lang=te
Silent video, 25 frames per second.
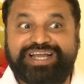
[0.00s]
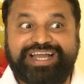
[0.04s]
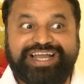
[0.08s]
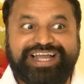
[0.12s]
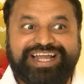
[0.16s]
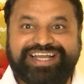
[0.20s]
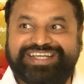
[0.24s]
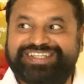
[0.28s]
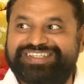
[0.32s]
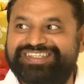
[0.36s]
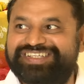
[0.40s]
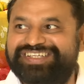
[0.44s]
ఏ
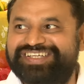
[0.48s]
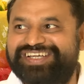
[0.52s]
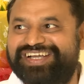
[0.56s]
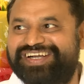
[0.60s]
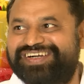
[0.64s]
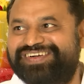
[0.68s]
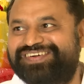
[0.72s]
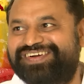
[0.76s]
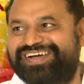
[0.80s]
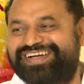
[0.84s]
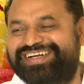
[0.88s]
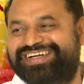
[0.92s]

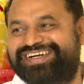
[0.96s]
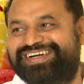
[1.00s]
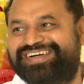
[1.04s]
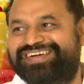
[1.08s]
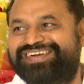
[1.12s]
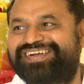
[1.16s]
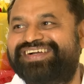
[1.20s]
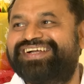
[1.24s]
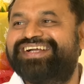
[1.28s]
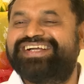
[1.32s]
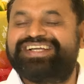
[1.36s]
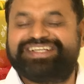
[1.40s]
తీయకు
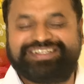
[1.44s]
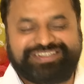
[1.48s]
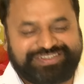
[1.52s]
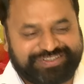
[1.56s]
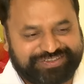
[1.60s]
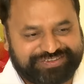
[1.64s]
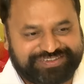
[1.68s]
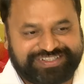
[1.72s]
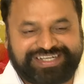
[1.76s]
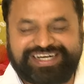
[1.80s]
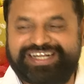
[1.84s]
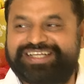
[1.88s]
అన్నాడు
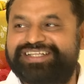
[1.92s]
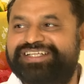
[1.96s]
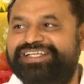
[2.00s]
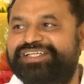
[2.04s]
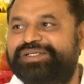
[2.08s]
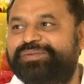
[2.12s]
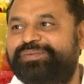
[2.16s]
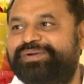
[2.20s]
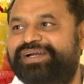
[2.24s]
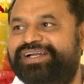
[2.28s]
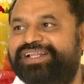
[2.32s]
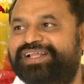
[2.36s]
తొందరగా
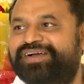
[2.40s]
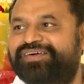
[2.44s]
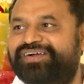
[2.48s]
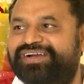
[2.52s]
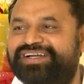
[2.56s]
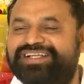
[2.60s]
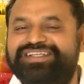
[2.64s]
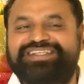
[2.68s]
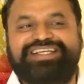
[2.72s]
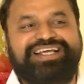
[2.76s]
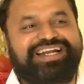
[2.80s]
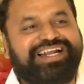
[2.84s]
తీసి
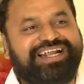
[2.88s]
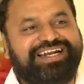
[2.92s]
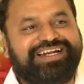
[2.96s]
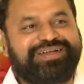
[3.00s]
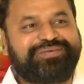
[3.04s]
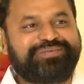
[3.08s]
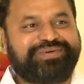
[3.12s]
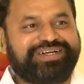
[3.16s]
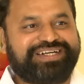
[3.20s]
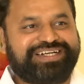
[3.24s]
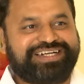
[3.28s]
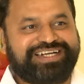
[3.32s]
పెడదామంటే సరే
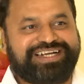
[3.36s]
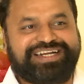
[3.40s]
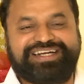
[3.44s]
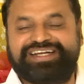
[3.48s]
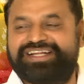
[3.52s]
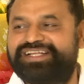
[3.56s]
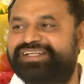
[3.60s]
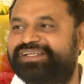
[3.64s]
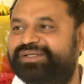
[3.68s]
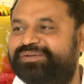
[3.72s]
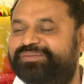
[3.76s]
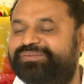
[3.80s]
అన్న
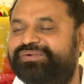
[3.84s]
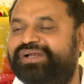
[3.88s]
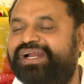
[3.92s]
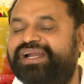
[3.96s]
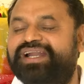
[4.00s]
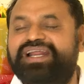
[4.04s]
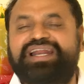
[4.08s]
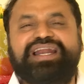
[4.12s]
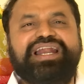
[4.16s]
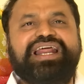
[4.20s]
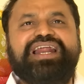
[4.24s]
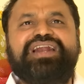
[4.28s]
పెట్టేయండి అని చెప్పి
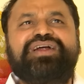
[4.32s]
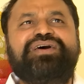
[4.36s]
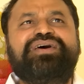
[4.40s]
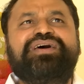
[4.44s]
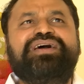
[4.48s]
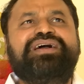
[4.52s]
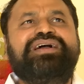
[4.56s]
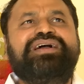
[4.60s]
అంటే నేను